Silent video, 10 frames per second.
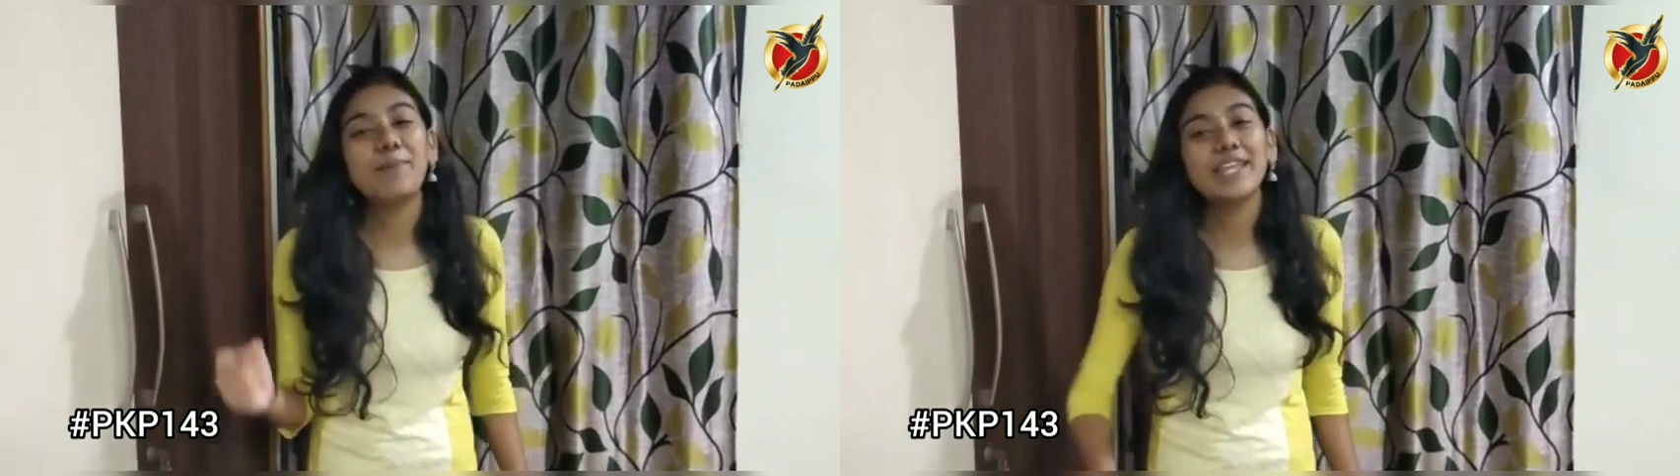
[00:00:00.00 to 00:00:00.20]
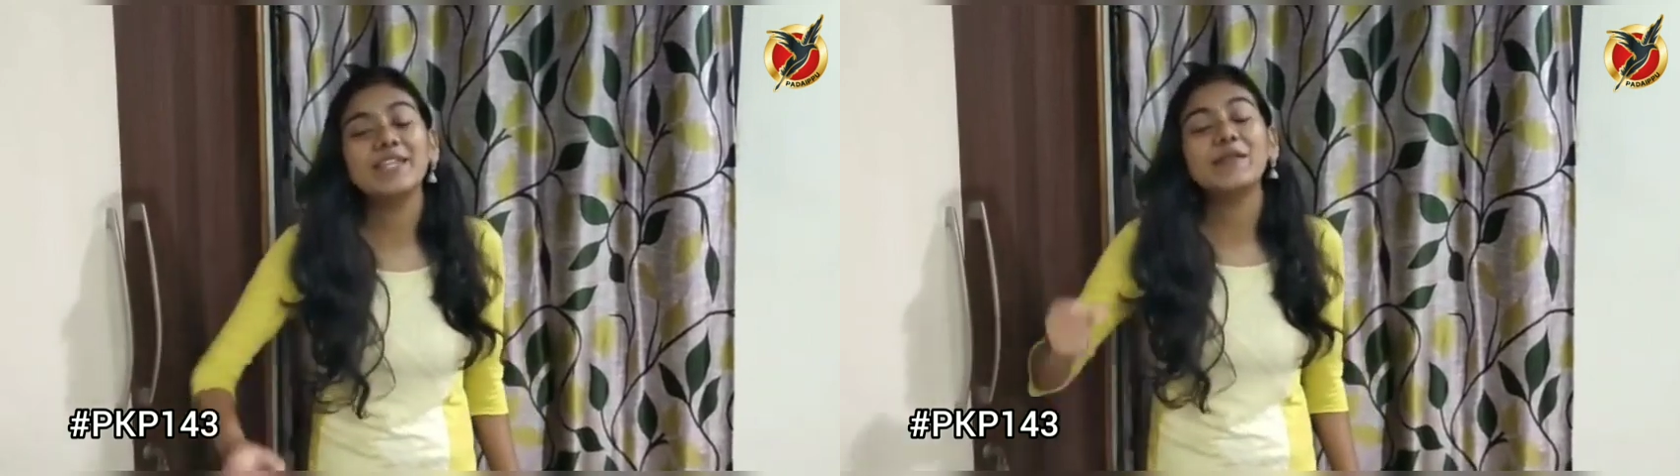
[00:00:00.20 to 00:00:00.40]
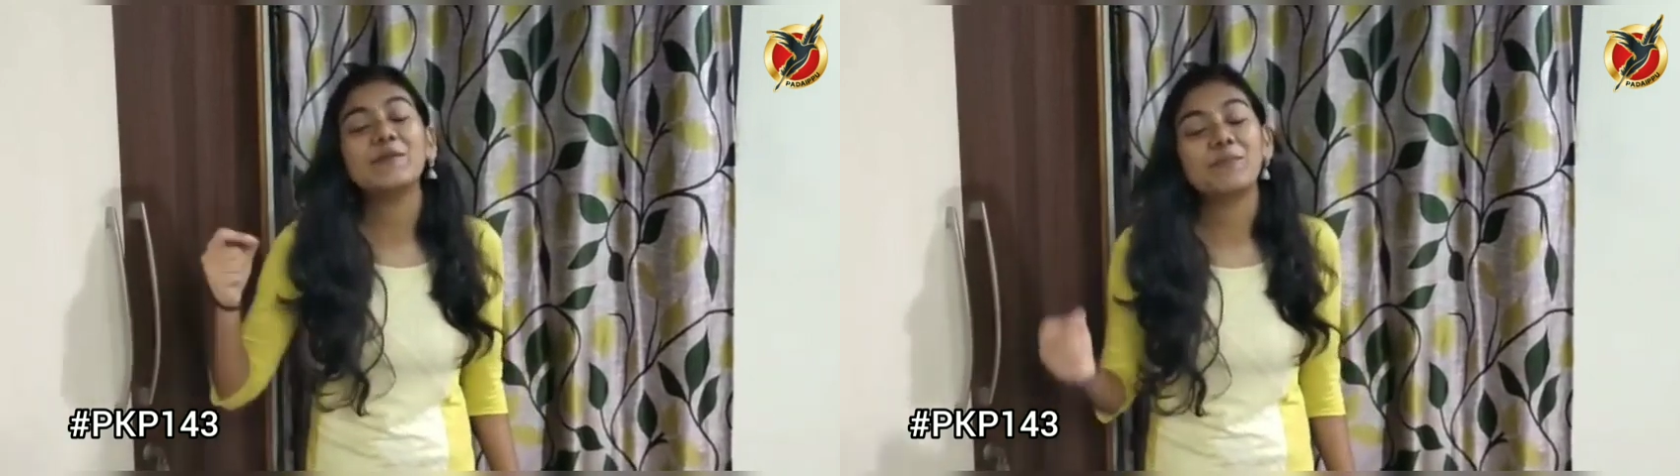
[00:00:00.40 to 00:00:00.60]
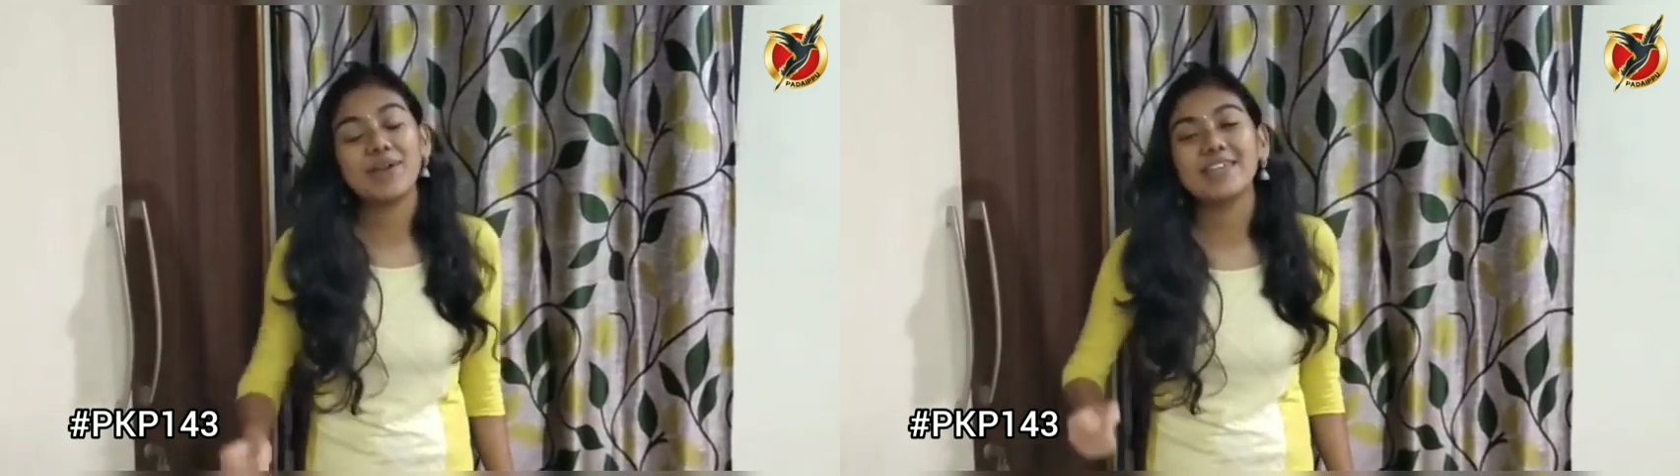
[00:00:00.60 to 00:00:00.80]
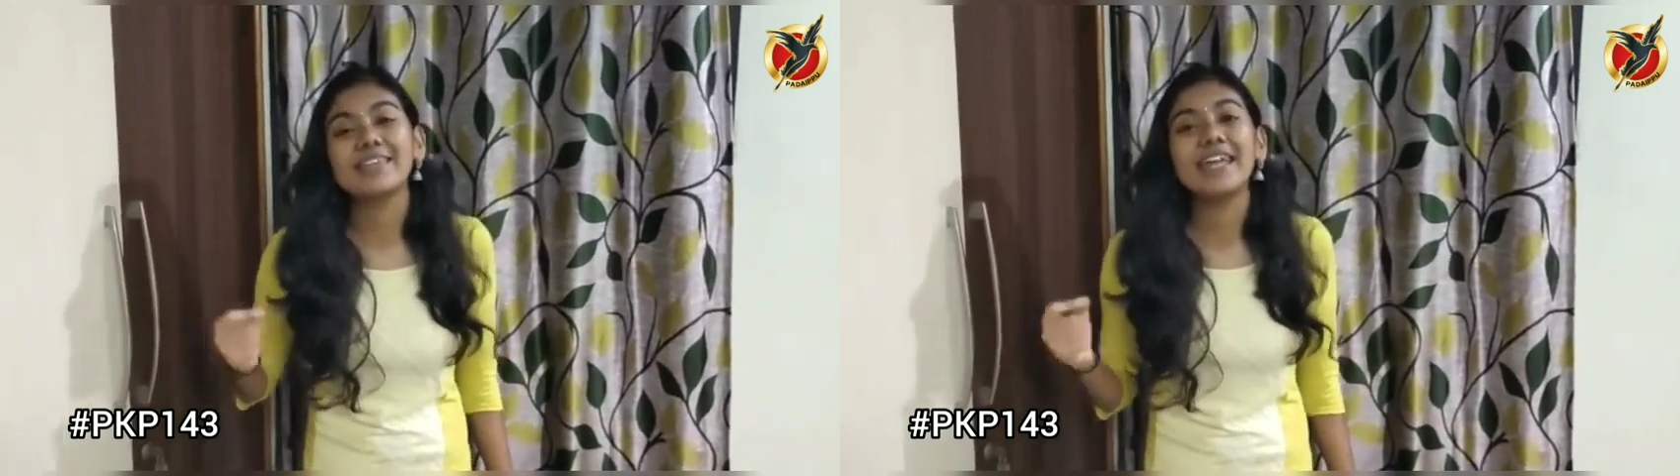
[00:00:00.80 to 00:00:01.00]
பெரியினும்
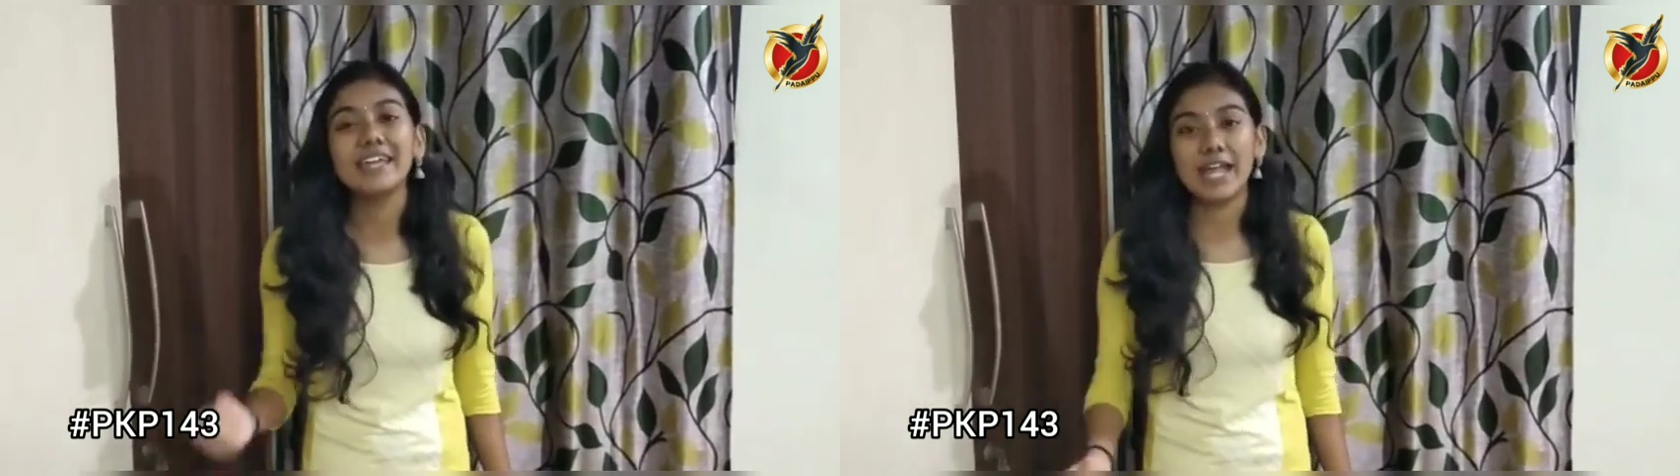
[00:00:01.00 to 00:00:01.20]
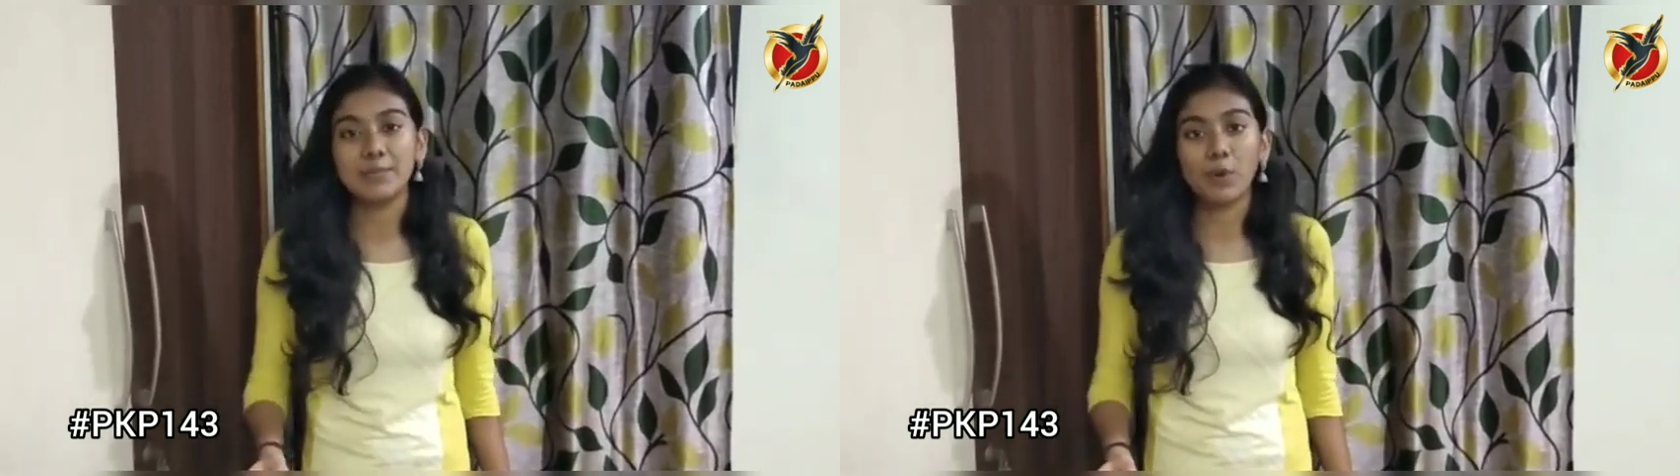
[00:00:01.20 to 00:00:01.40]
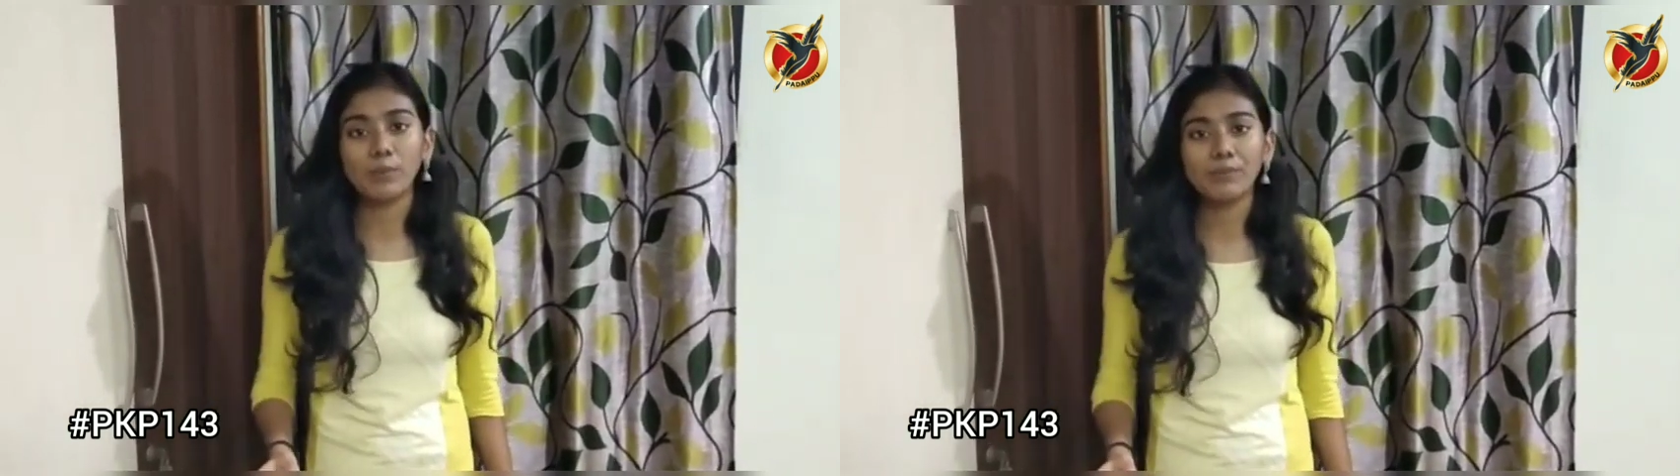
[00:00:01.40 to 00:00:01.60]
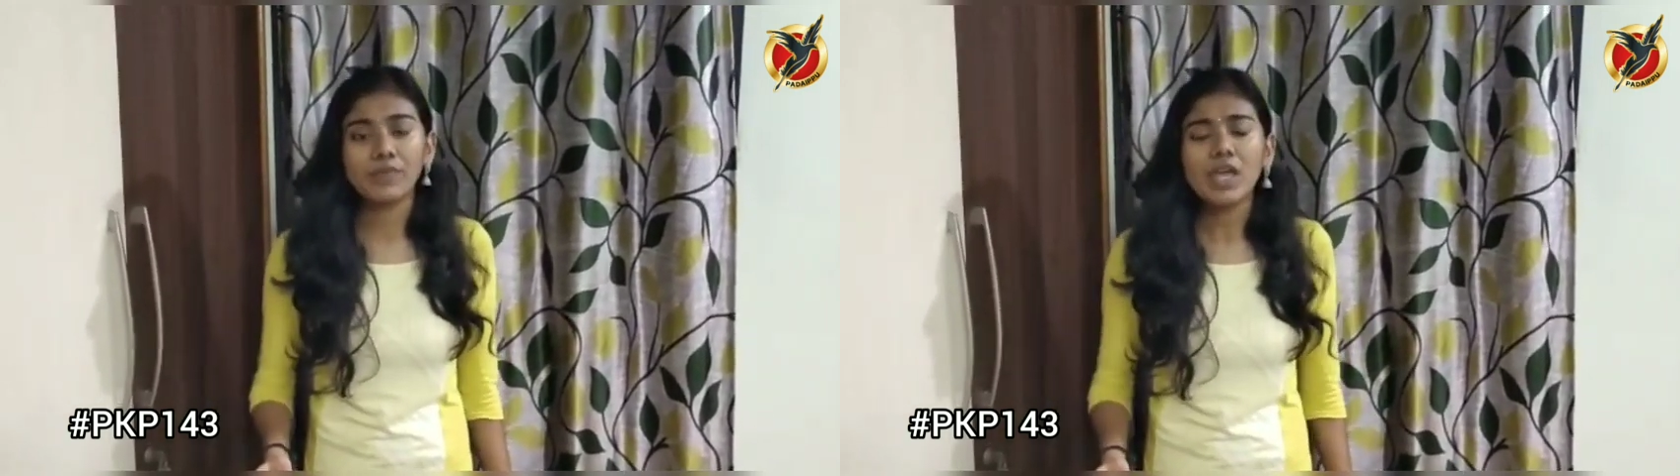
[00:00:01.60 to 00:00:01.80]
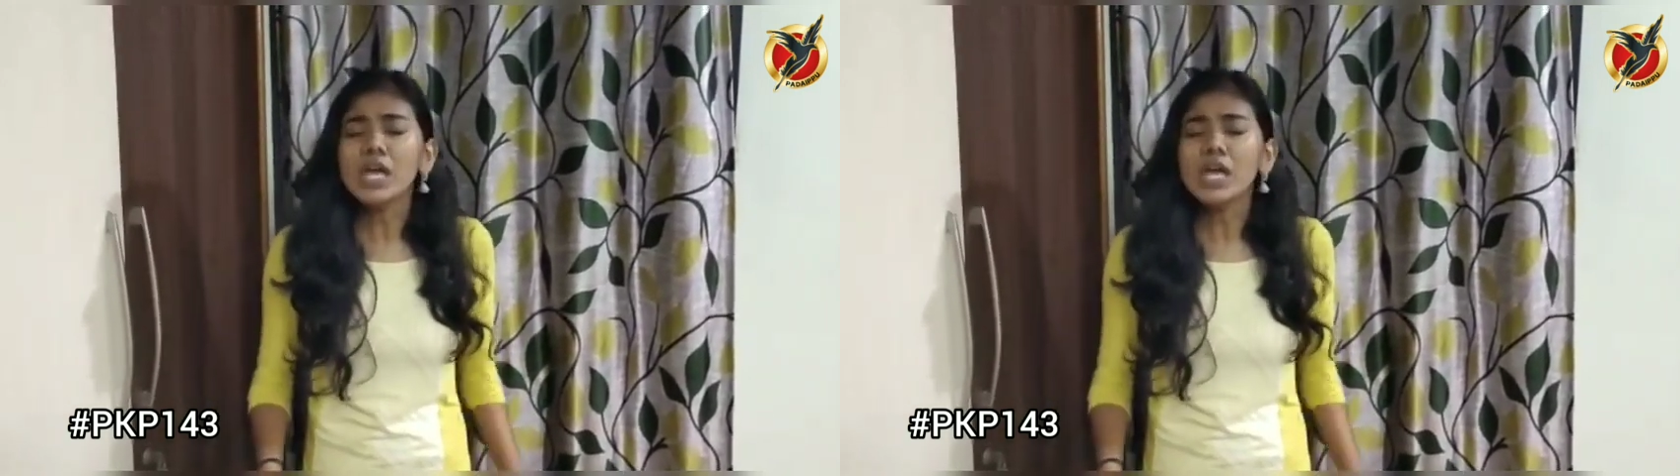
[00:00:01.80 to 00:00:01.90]
பெரிதே கேட்போம்